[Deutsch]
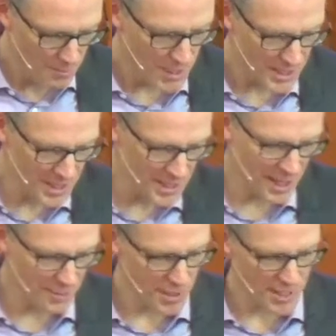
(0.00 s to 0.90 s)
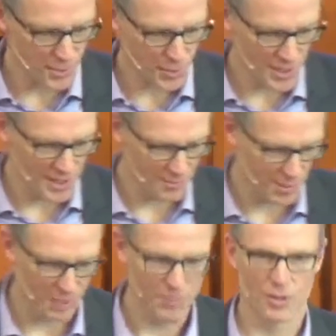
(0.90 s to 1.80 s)
mitten in deinem persönlichen
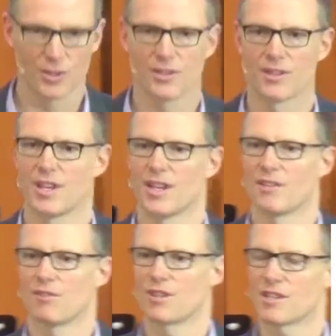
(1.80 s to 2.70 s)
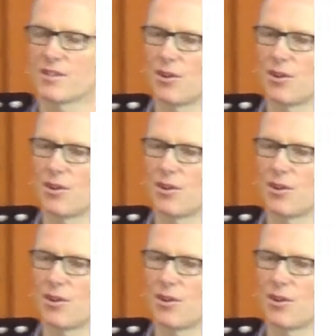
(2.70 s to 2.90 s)
Babylon, von der